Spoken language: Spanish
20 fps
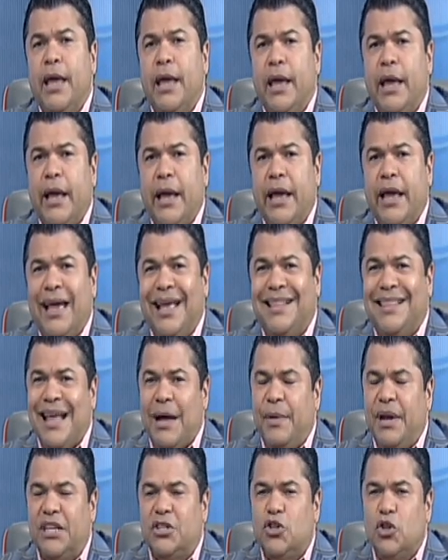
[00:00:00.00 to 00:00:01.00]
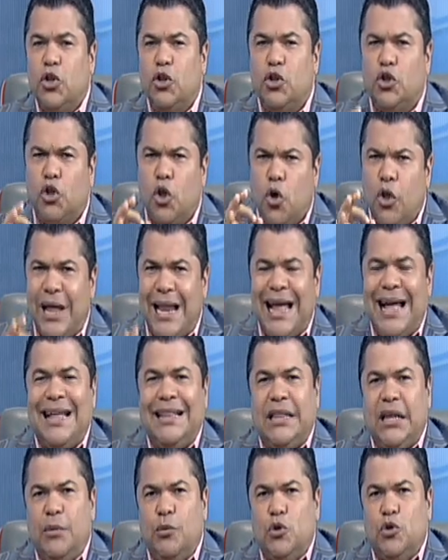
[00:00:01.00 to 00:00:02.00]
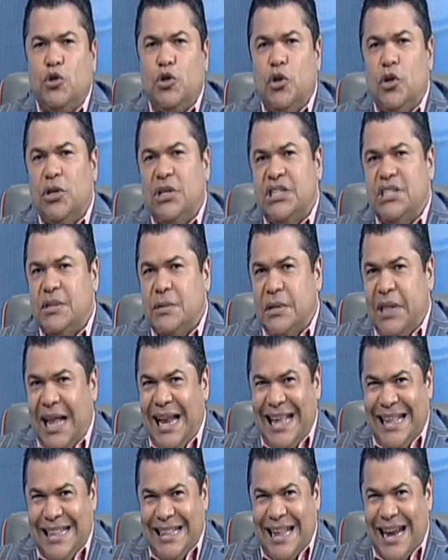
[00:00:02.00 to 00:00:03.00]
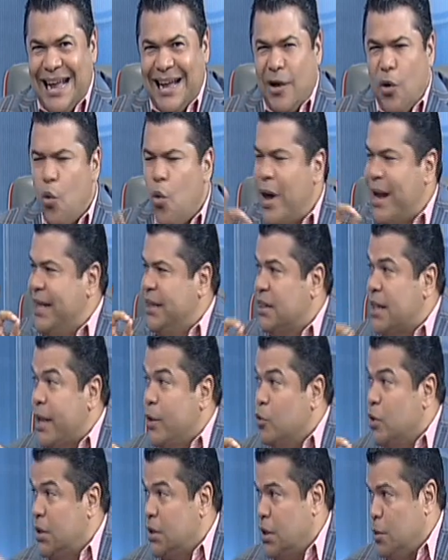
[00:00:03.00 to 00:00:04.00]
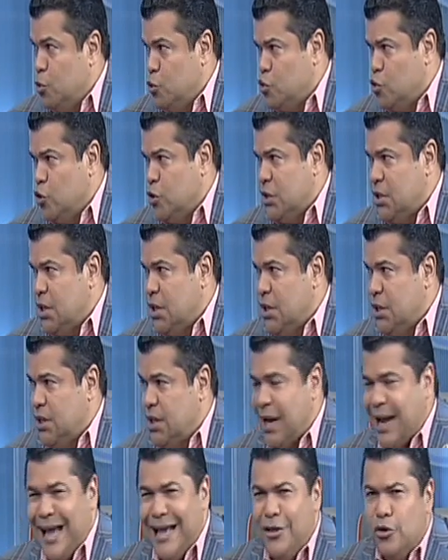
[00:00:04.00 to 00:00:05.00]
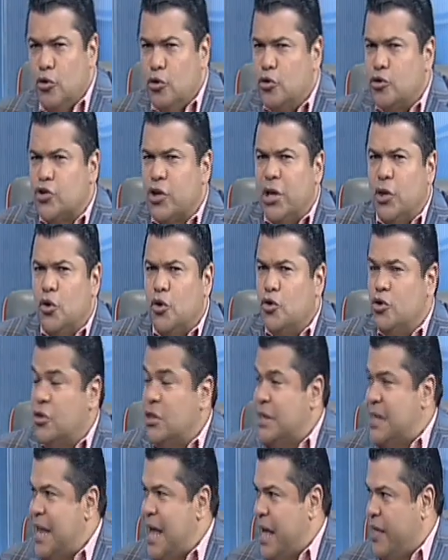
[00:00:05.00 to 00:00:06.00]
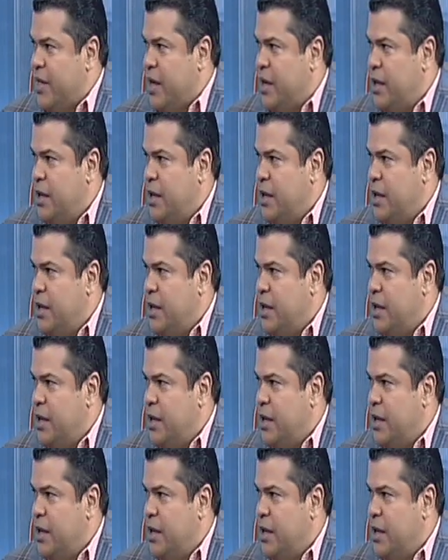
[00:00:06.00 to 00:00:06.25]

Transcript: eh, estableció todas las atribuciones del Intran, 41 atribuciones del Intran, ahí no nos quedó nada. El